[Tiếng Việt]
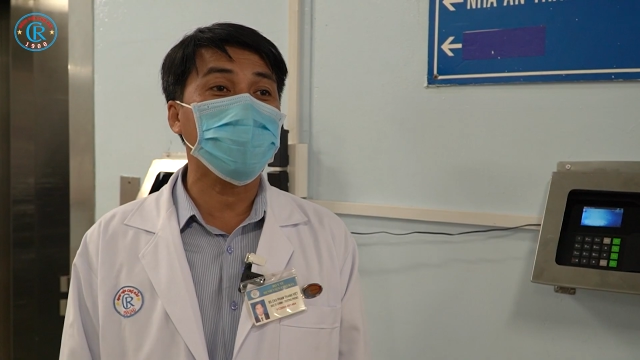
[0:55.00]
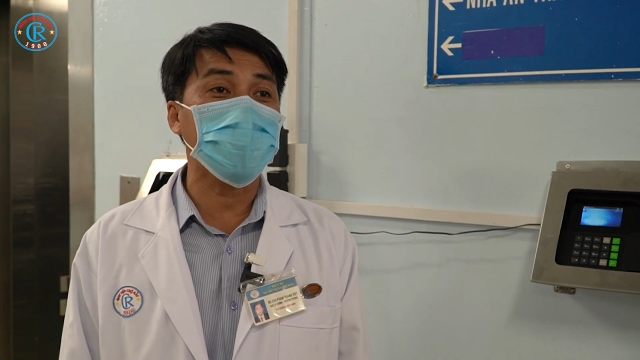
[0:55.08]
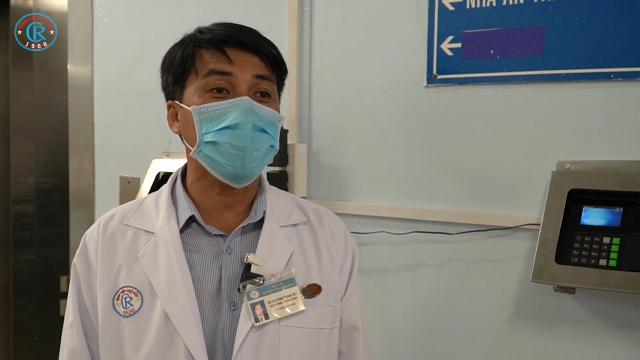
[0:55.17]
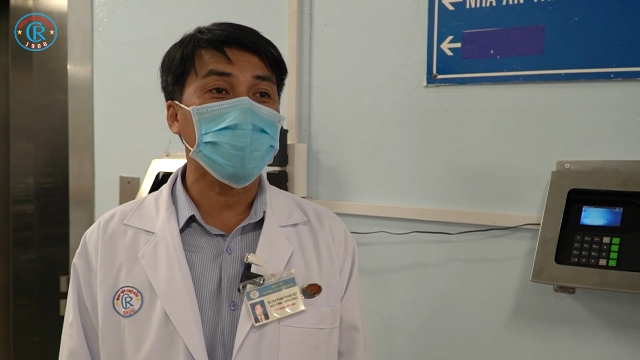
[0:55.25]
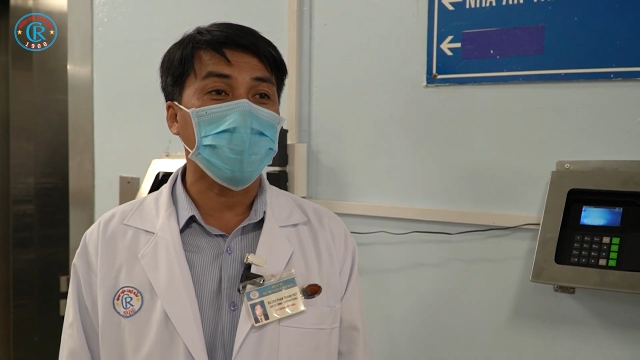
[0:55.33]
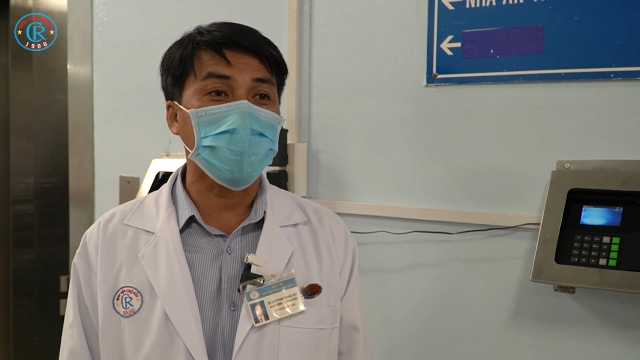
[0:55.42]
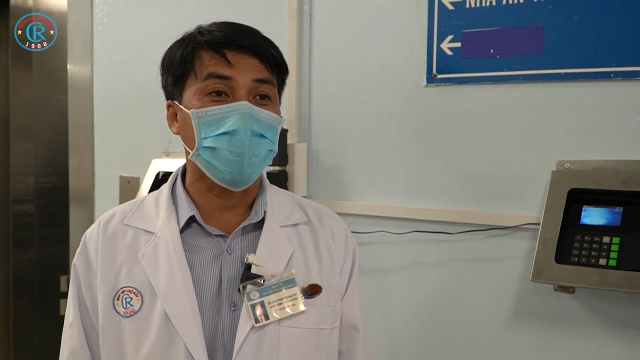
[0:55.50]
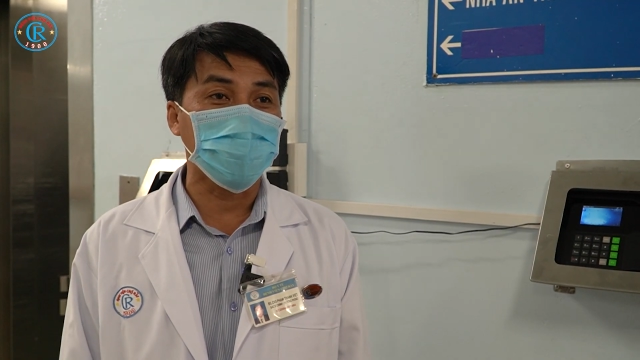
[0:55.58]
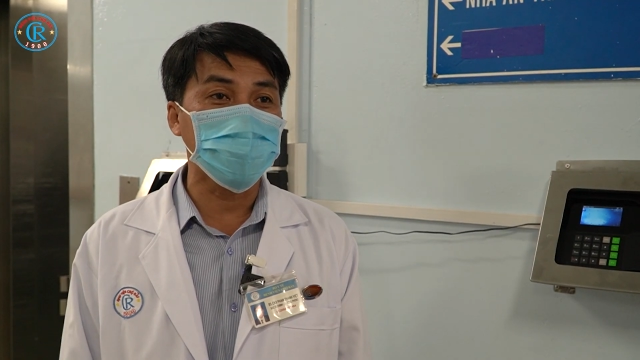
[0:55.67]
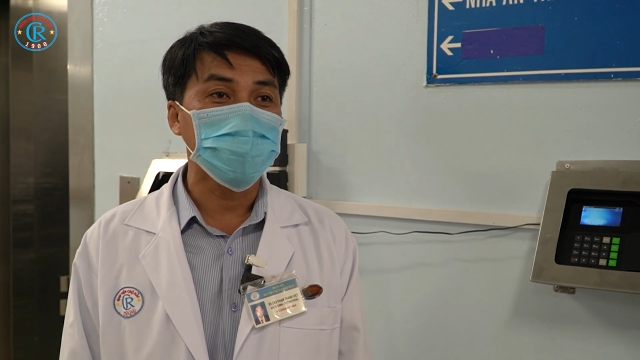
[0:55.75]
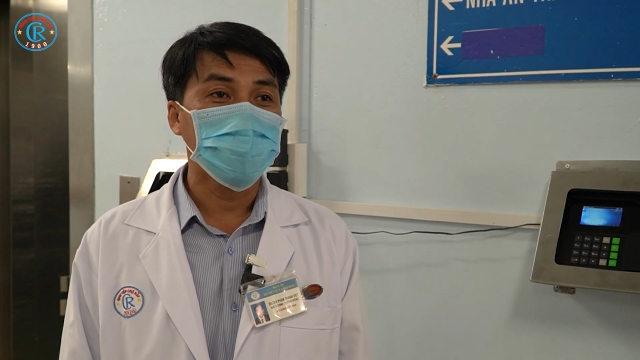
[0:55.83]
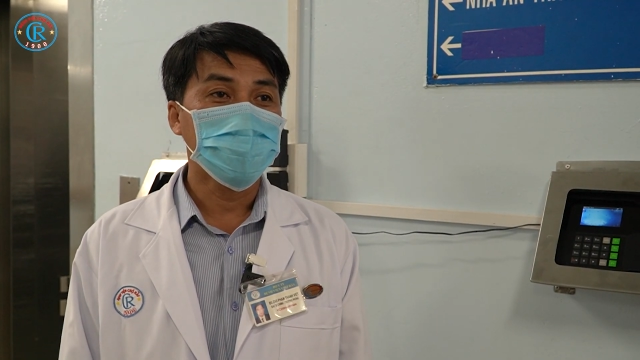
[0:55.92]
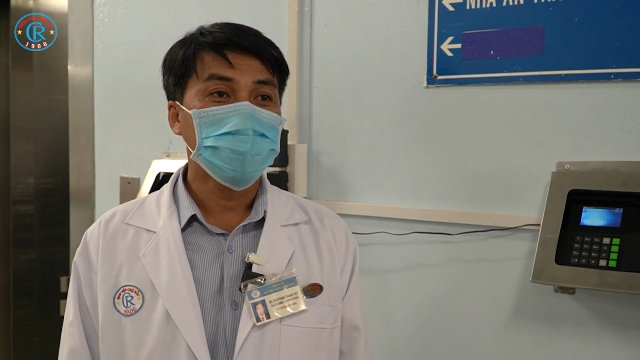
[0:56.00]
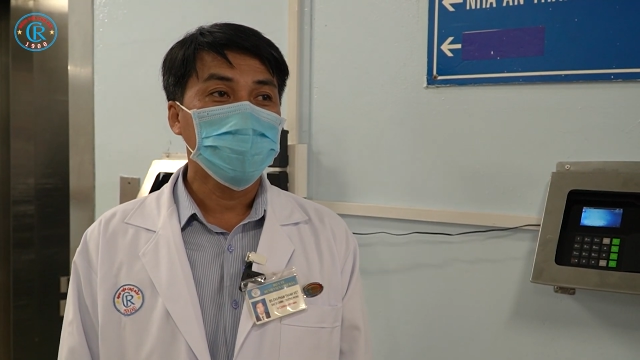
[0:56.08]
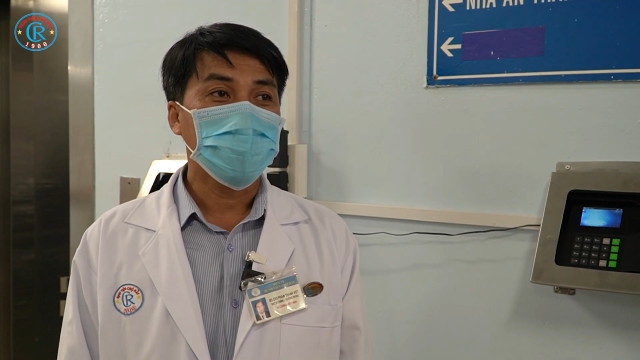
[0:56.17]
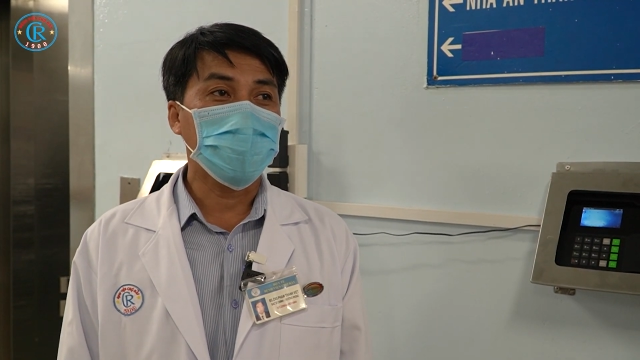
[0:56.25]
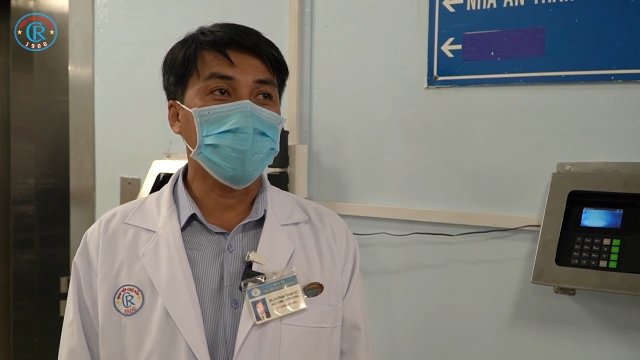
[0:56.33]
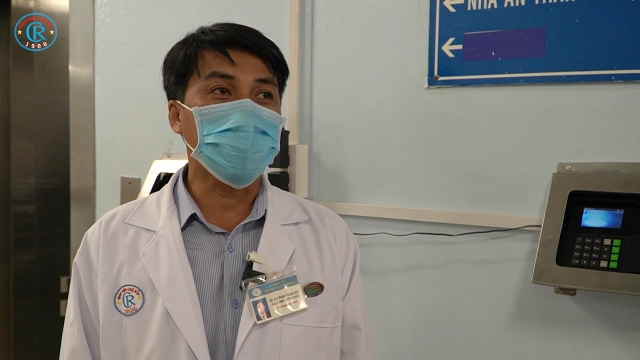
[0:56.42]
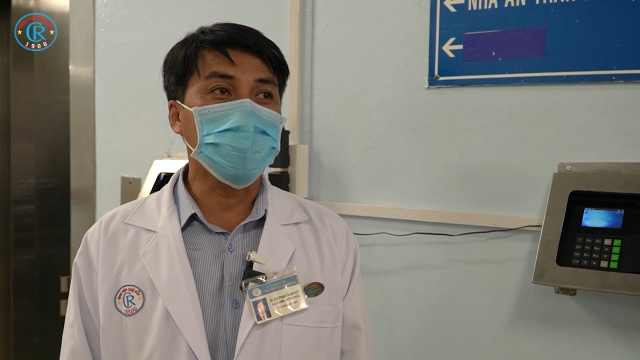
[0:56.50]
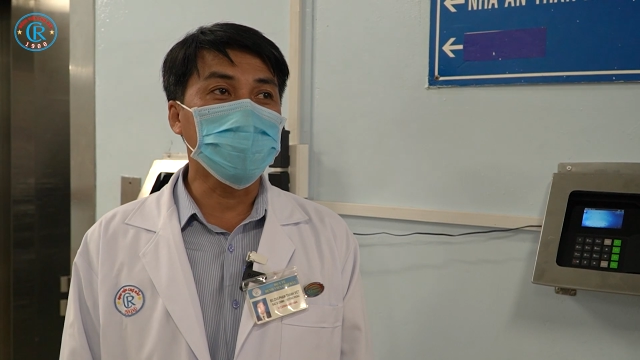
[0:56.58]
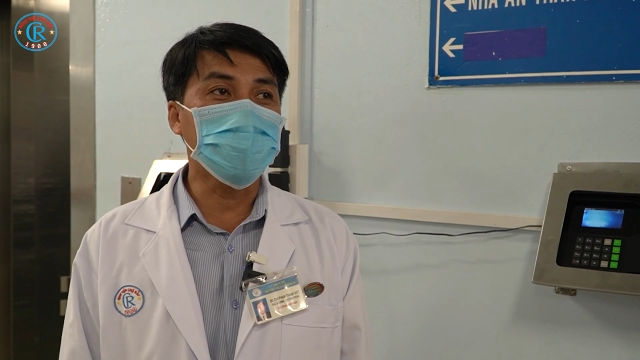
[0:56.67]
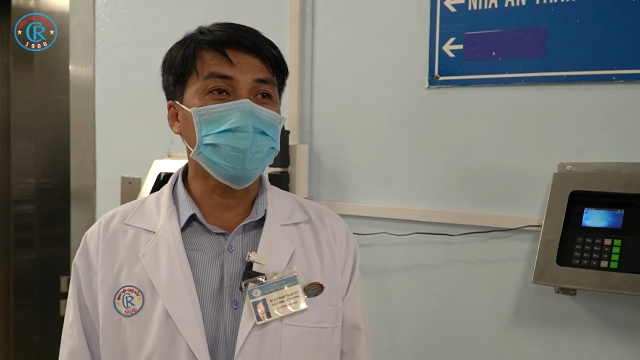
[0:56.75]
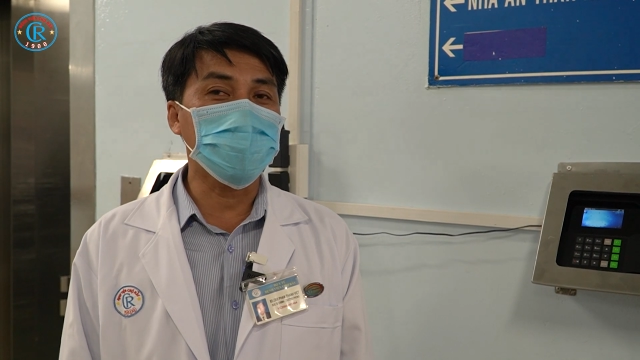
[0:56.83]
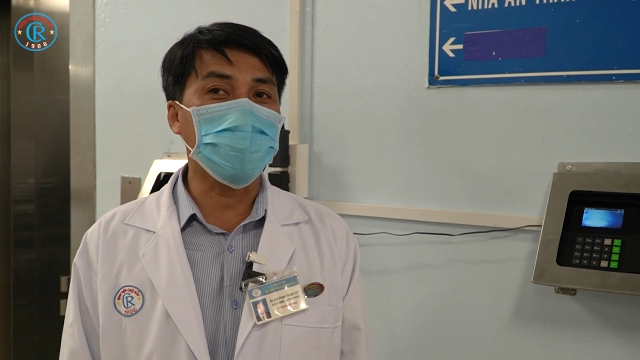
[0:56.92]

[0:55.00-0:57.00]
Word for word: phiên thay đổi, giữ